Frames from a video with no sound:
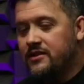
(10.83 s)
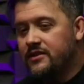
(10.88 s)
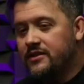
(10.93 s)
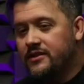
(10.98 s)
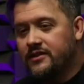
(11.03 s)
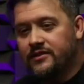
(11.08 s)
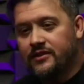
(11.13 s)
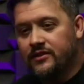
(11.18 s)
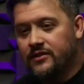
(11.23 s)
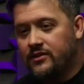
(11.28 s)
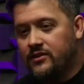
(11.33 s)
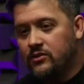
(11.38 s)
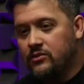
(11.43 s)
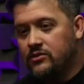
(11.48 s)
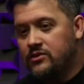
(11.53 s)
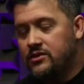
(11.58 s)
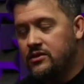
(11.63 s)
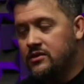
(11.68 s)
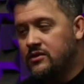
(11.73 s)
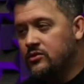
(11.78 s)
criança, assim,
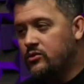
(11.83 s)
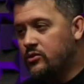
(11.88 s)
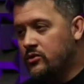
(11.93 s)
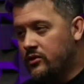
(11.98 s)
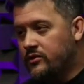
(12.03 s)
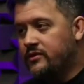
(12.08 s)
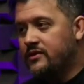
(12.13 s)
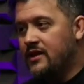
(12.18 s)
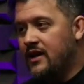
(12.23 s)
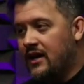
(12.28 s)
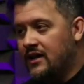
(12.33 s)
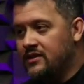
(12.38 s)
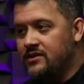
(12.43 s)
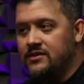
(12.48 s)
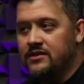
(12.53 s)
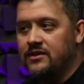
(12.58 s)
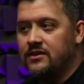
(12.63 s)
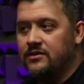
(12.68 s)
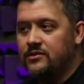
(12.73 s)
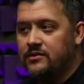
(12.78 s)
eu tinha
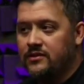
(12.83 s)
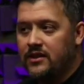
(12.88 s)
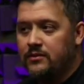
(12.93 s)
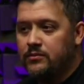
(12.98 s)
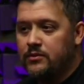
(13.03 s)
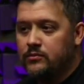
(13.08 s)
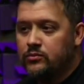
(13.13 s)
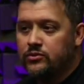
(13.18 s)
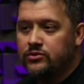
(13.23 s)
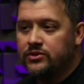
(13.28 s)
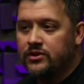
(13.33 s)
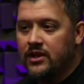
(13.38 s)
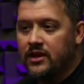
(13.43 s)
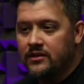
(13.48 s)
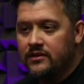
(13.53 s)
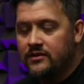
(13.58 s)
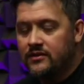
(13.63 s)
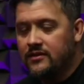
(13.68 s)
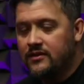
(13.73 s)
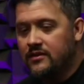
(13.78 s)
curiosidade, né? Eu sempre
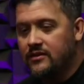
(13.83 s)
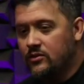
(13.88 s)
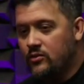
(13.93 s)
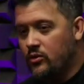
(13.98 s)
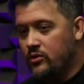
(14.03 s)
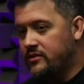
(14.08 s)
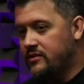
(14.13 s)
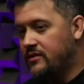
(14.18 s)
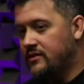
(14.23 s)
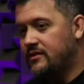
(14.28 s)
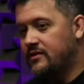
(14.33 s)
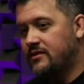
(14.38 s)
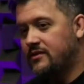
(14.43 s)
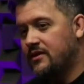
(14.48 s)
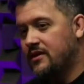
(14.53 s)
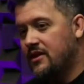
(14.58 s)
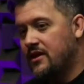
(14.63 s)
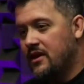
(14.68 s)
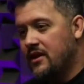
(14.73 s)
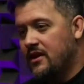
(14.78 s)
busquei, assim,
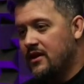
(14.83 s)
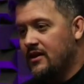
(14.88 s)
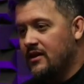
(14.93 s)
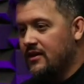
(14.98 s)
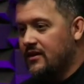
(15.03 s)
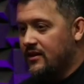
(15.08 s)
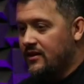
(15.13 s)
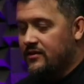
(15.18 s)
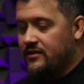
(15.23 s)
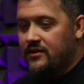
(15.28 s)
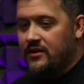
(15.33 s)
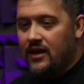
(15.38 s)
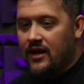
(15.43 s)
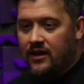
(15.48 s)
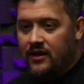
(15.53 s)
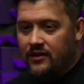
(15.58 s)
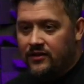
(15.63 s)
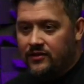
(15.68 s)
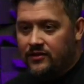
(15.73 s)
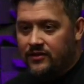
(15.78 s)
coisas que a
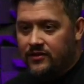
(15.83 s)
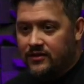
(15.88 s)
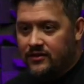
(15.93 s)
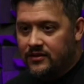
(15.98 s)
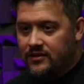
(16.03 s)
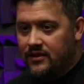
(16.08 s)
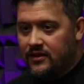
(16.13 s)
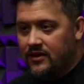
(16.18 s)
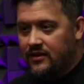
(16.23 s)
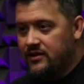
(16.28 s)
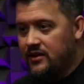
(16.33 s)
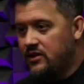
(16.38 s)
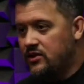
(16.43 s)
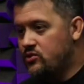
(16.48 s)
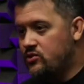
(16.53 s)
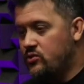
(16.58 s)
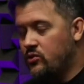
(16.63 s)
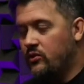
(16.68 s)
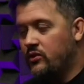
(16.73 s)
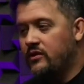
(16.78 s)
ciência, as
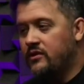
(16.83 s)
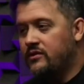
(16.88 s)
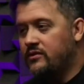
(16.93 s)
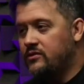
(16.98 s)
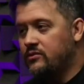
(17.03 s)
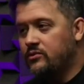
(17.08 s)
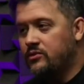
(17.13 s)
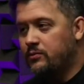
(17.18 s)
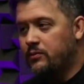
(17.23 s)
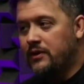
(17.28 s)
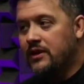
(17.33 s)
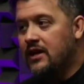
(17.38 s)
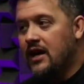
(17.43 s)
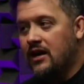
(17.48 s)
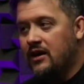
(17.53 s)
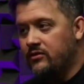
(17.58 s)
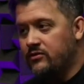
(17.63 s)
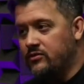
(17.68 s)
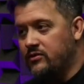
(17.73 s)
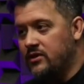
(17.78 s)
religiões não me
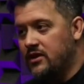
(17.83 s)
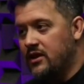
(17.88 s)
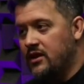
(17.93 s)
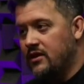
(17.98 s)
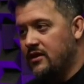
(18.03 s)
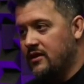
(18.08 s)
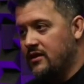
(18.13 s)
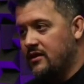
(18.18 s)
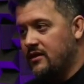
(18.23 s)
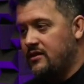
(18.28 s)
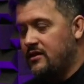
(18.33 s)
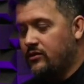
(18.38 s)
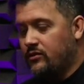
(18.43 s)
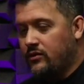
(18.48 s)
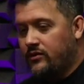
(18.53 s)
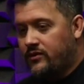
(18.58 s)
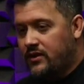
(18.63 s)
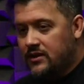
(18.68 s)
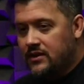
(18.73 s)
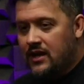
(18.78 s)
explicavam. E a
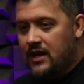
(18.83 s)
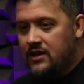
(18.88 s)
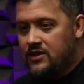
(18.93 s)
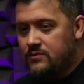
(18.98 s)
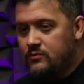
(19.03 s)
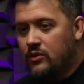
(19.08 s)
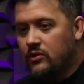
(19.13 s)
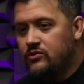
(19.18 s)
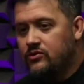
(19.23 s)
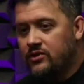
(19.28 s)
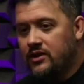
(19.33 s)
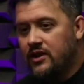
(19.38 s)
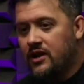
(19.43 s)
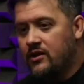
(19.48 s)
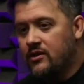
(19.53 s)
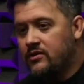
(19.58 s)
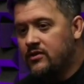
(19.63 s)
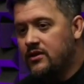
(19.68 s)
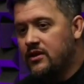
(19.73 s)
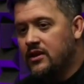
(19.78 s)
sociedade, de modo
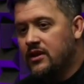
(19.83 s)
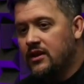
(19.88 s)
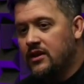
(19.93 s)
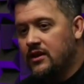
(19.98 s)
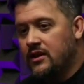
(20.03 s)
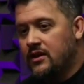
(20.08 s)
geral.